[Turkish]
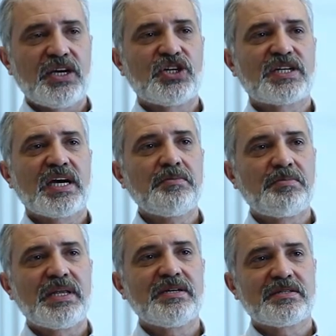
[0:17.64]

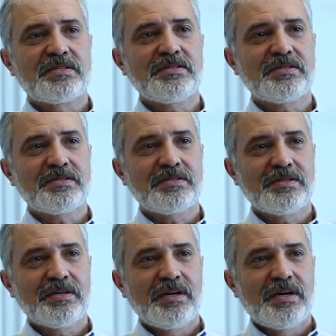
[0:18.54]
değişken, belirsiz,
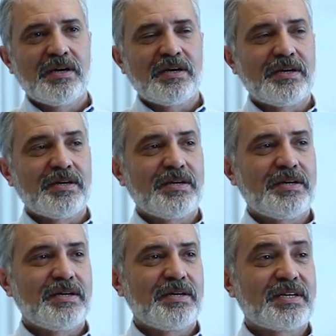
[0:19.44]
e,
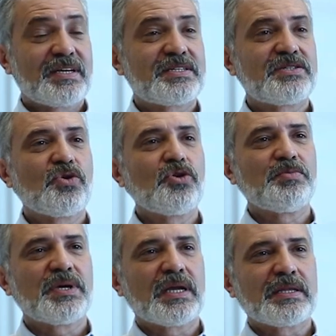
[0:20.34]
kesin
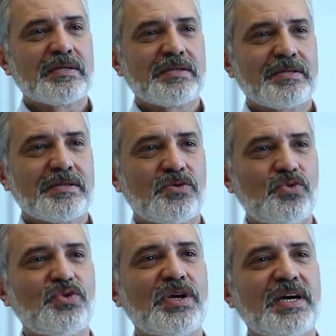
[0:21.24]
olmayan
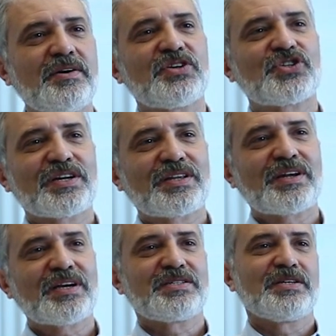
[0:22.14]
dünyaya ve
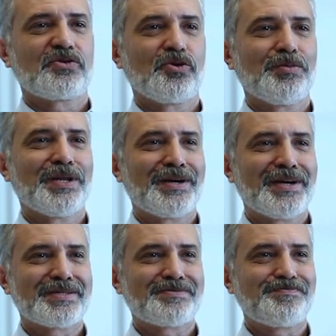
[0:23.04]
şartlara hazırlıklı olmaları
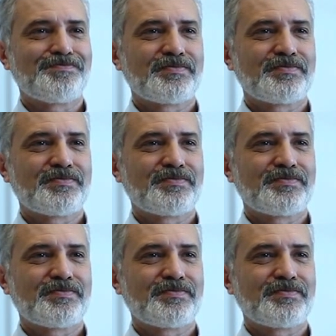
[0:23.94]
lazım.